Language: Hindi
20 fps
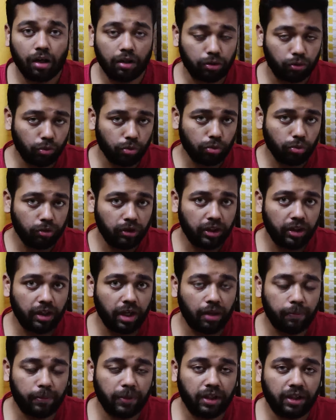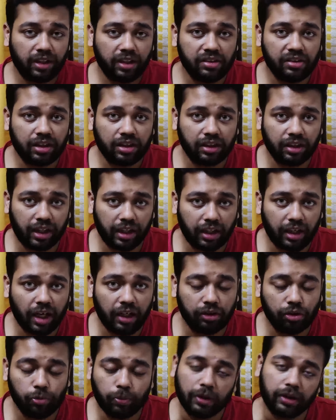अगर कुरुथी का आपने टीजर देखा
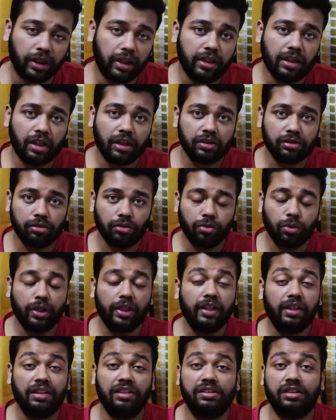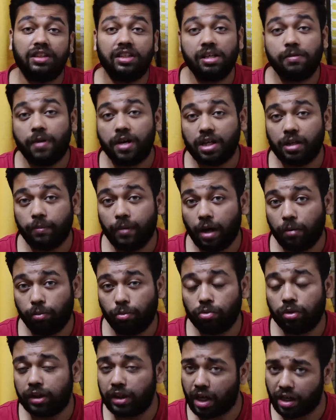है तो बताइएगा जरूर कि टीजर के बारे में
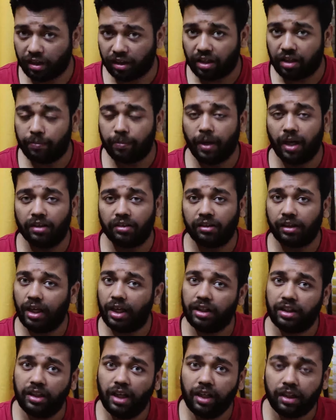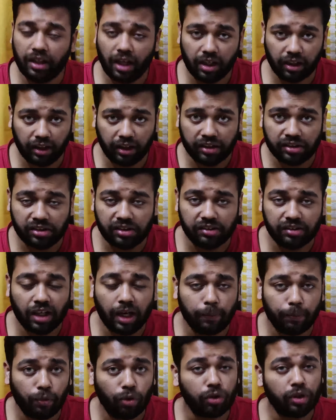आपको क्या क्या बात कहनी है क्या क्या चीजें
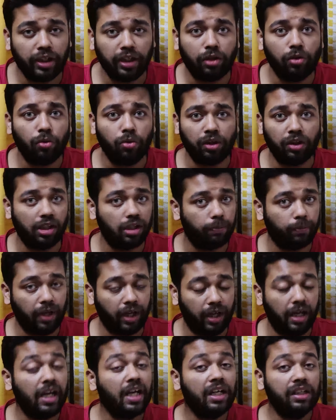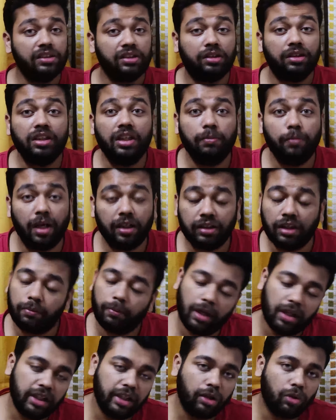आप लोग डिकोड कर पाए जितनी बातें
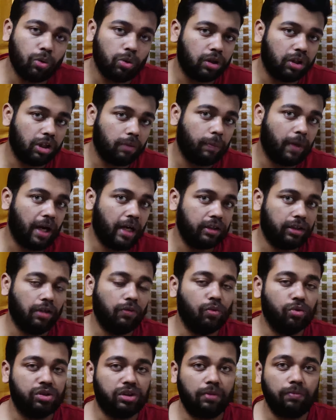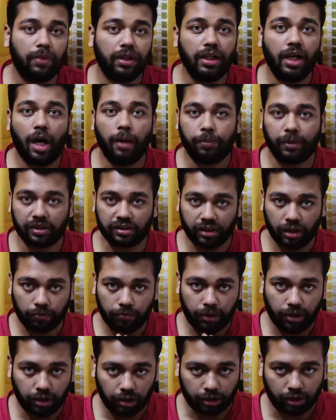मैं डिकोड कर पाया था वो सब मैंने आपके
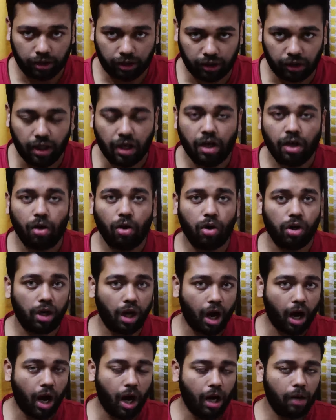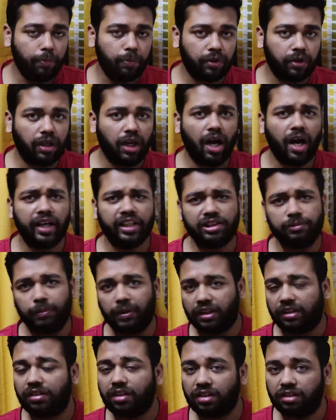सामने रखी और आप क्या
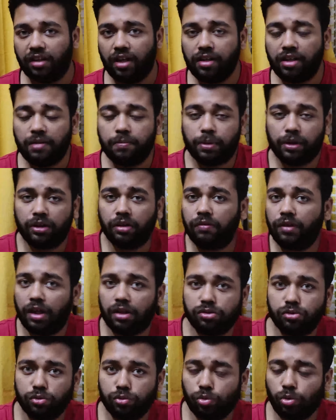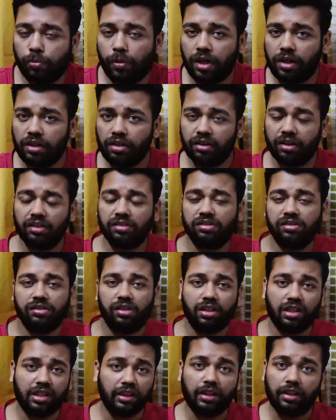एक्सपेक्ट करते हैं कि पृथ्वीराज सुकुमारन किस
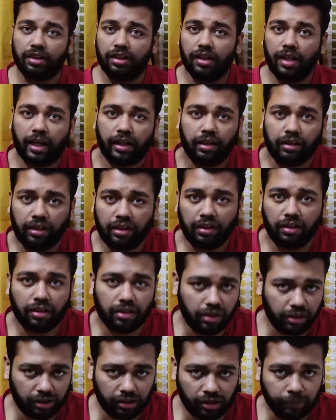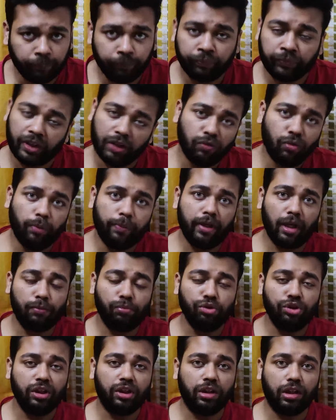तरीके की एक्टिंग करेंगे वो भी आप
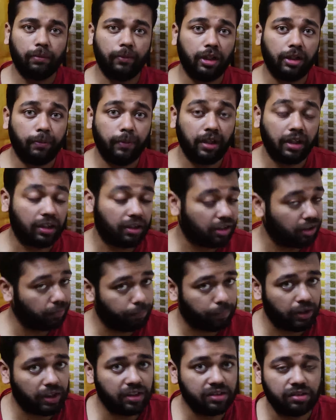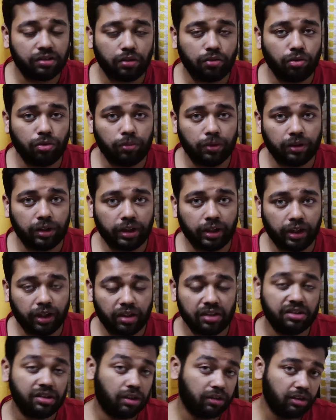मुझे कमेंट में लिखकर प्लीज जरूर
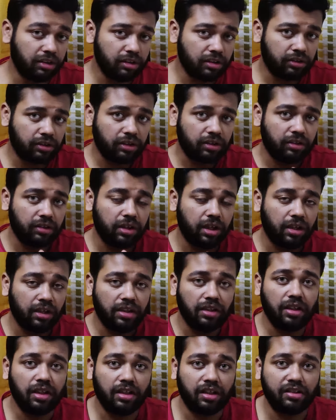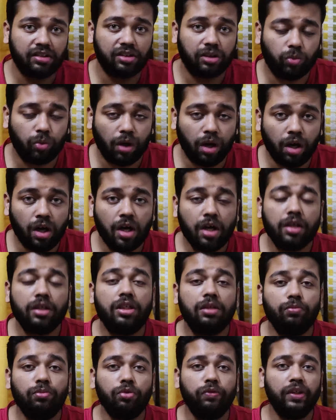बताइएगा जाते जाते इतना ही कहना चाहूंगा
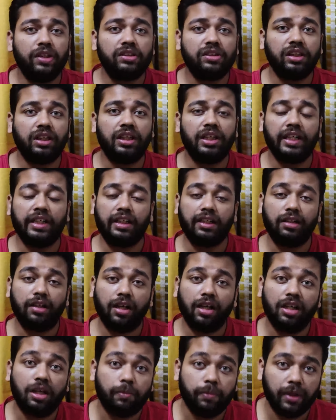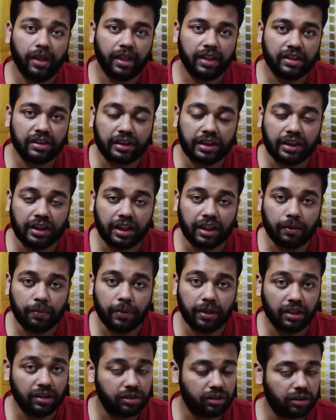कि मूवी से रिलेटेड रिलेटेड हर अपडेट्स के लिए
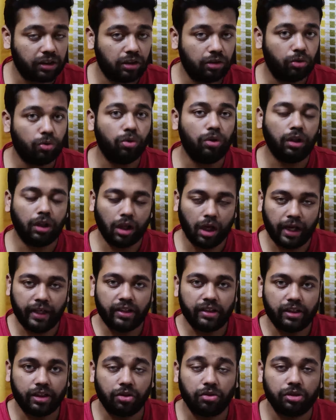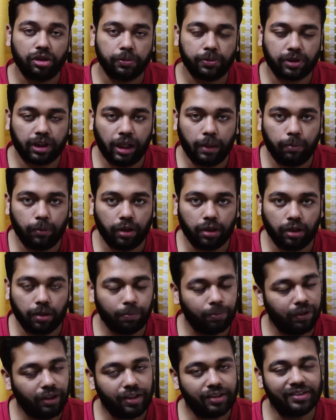मेरे चैनल को लाइक शेयर और सब्सक्राइब करना
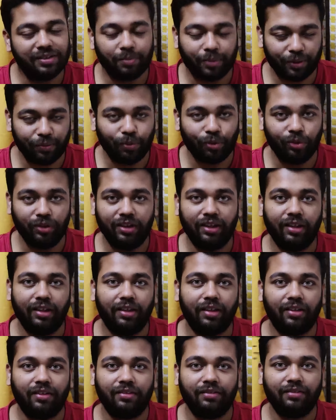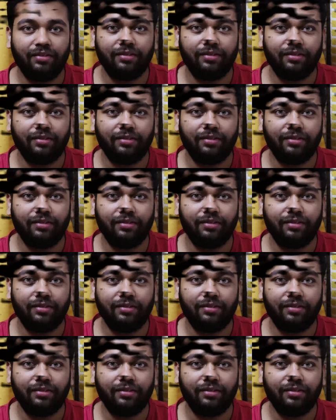प्लीज मत भूलिएगा